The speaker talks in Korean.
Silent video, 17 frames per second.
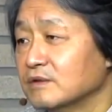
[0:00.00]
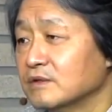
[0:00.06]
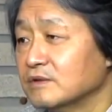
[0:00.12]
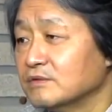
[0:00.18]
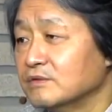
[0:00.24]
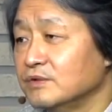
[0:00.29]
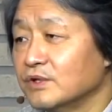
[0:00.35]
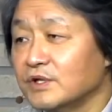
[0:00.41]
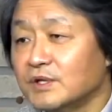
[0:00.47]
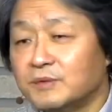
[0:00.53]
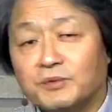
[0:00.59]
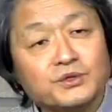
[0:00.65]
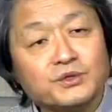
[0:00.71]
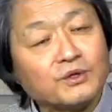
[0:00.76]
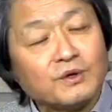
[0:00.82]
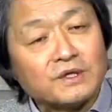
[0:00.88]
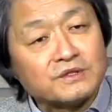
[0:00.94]
우연히
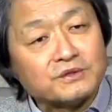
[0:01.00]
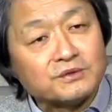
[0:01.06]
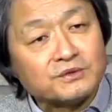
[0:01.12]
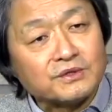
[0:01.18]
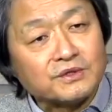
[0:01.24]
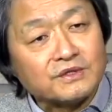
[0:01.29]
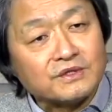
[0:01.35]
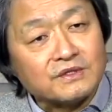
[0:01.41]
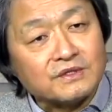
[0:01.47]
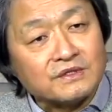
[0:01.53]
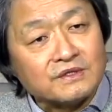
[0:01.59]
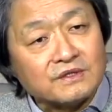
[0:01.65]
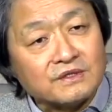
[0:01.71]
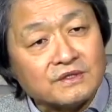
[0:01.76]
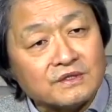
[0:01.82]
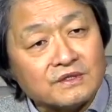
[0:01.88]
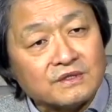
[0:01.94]
본 영화치고서는
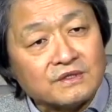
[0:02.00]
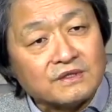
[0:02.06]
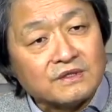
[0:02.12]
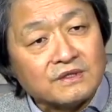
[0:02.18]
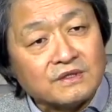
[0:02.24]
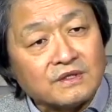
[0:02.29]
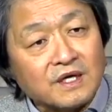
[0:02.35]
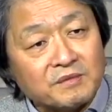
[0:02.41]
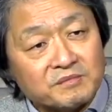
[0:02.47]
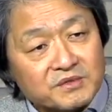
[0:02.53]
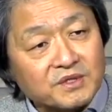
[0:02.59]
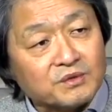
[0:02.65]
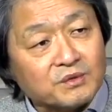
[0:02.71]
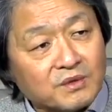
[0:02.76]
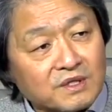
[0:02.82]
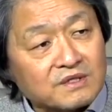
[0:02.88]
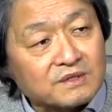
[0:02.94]
깜짝
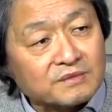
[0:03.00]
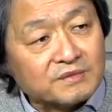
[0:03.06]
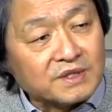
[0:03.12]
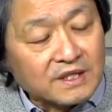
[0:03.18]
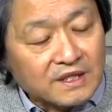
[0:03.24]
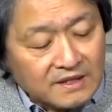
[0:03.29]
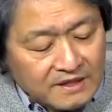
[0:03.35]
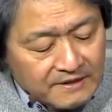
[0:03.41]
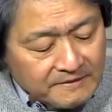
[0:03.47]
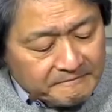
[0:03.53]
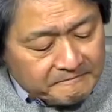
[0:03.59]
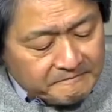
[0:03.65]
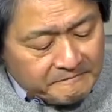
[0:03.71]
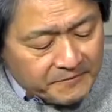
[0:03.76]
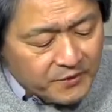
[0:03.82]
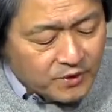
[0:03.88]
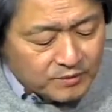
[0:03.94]
놀랐습니다.
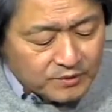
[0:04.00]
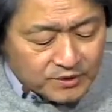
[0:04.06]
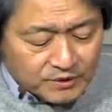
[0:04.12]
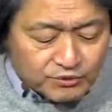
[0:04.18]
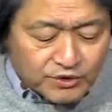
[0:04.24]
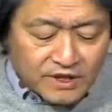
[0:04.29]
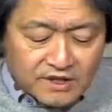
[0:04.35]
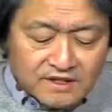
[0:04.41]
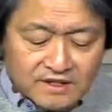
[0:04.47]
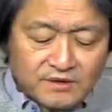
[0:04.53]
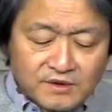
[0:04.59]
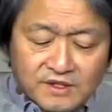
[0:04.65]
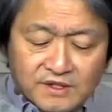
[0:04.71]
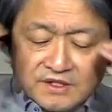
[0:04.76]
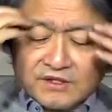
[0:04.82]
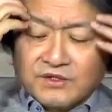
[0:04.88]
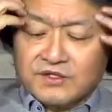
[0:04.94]
여러분, 우리가 살고
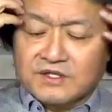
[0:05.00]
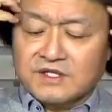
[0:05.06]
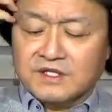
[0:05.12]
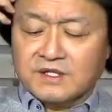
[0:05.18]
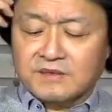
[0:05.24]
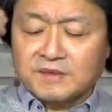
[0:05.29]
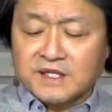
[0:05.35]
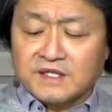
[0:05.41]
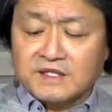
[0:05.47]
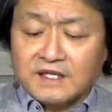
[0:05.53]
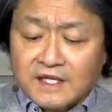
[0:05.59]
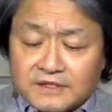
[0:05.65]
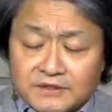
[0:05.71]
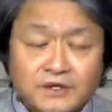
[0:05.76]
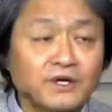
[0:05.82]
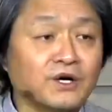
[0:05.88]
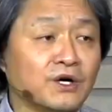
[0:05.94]
있는 그런 세상입니다.
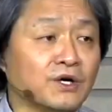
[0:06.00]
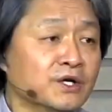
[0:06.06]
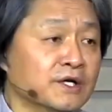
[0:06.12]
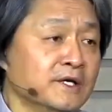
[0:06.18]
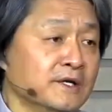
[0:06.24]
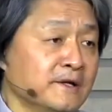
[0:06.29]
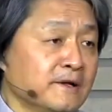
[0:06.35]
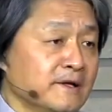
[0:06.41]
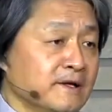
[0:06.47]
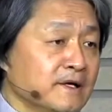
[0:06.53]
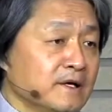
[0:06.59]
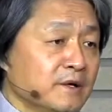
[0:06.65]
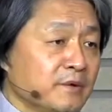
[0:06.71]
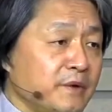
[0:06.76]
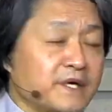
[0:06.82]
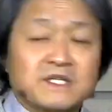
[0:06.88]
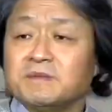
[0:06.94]
그래서
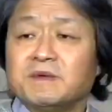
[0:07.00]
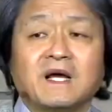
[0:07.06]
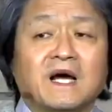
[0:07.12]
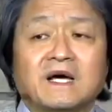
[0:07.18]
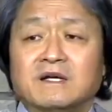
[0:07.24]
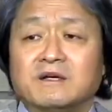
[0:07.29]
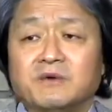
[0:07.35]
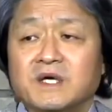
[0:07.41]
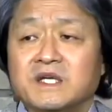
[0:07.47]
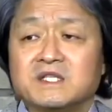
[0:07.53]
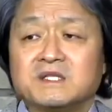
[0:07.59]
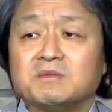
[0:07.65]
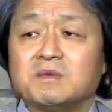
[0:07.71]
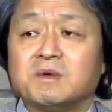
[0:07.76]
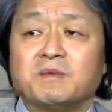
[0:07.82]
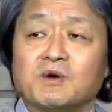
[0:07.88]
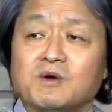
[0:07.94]
회심이
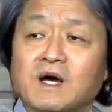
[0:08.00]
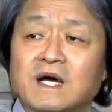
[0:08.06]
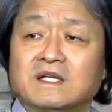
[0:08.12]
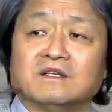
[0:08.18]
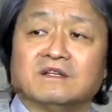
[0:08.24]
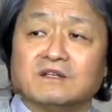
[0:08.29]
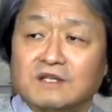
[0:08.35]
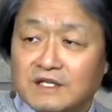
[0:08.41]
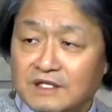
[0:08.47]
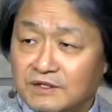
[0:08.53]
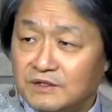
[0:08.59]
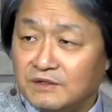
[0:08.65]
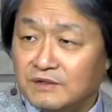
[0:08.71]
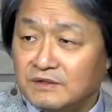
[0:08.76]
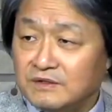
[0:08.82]
회심이 별로 안 일어나요.